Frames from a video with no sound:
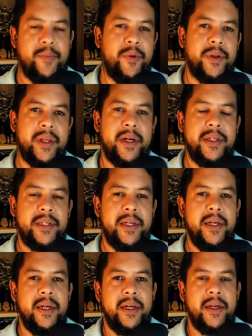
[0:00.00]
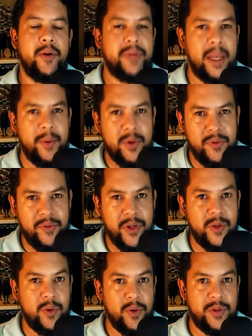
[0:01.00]
Que é importante. E ao término do
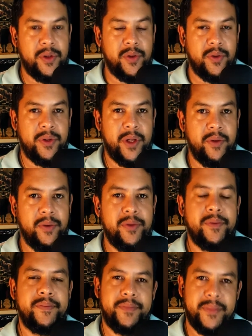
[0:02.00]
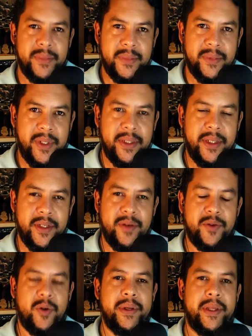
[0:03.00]
vídeo, gostou do conteúdo? Não é?
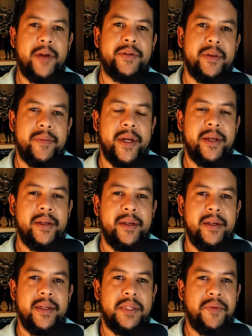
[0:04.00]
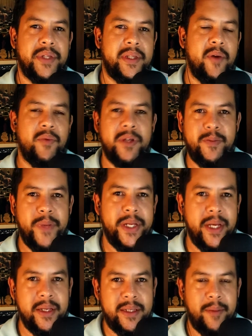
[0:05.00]
Deixa nos comentários também se você tem alguma
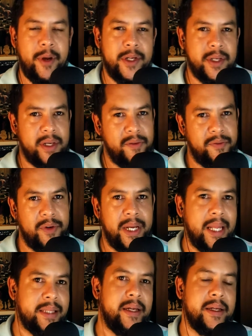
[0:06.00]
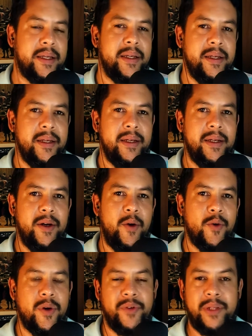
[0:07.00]
experiência semelhante que eu vou relatar aqui
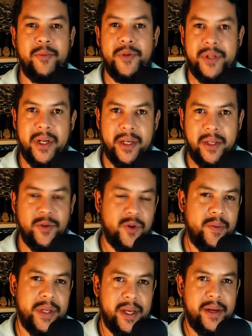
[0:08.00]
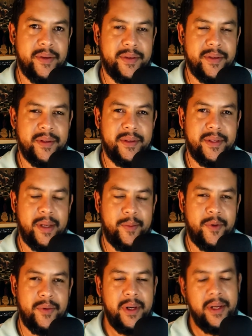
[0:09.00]
ou que eu vou demonstrar aqui nos comentários,
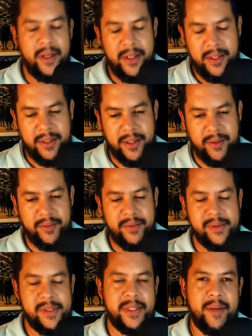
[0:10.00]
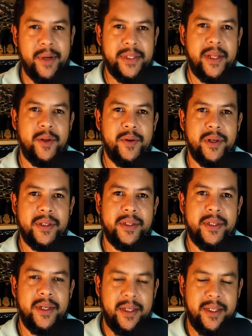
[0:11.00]
tá bom? Então, sem mais
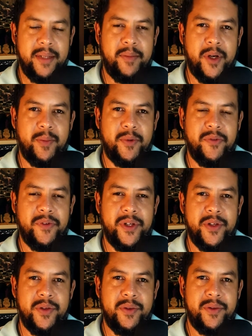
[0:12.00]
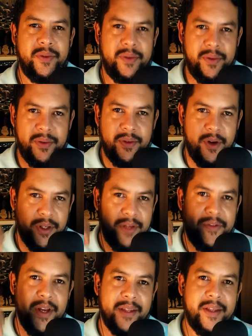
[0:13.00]
delongas, bora pro vídeo,
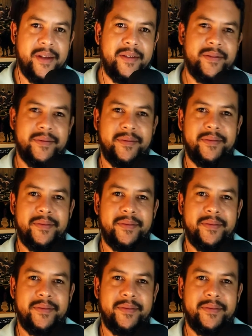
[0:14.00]
roda a vinheta.